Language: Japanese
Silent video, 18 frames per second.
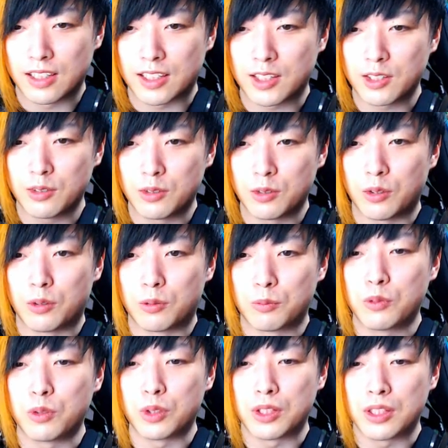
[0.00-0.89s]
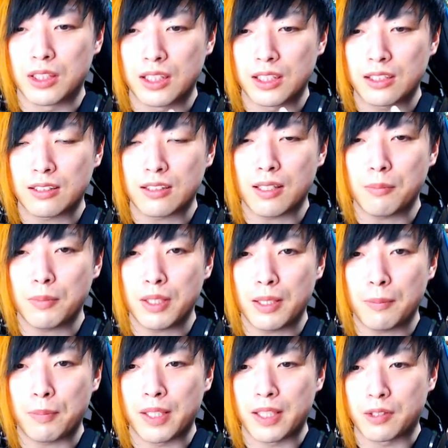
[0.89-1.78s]
もう1ターン目
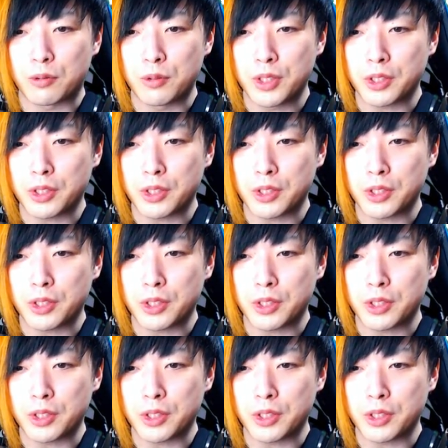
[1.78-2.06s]
やっぱね攻撃力